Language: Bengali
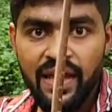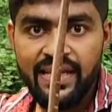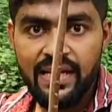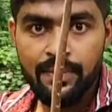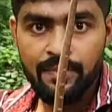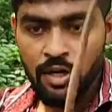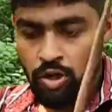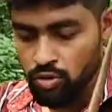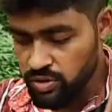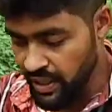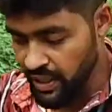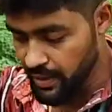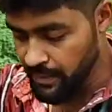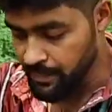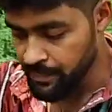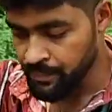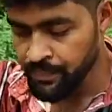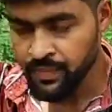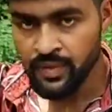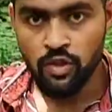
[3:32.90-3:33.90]
যাও এই কামড়ানো তাই
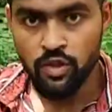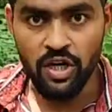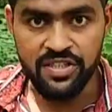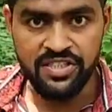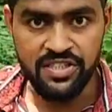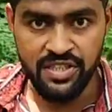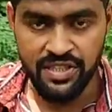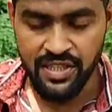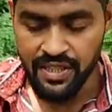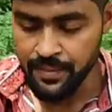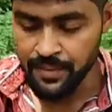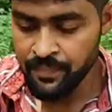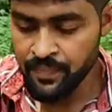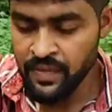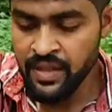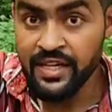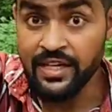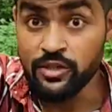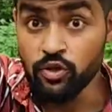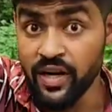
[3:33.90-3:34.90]
ঘরচিতিতে
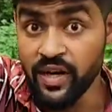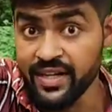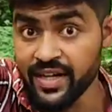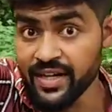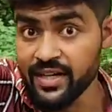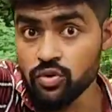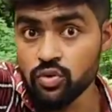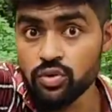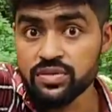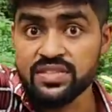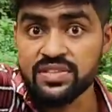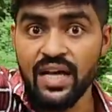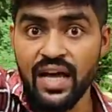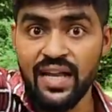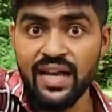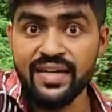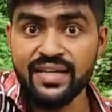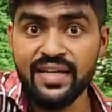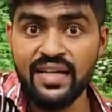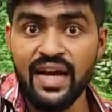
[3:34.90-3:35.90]
কিন্তু এটা কিন্তু
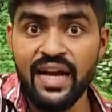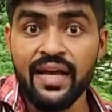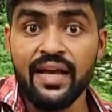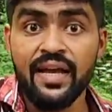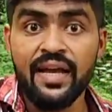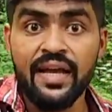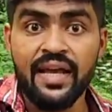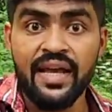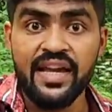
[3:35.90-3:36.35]
সাইলেন্ট কিলার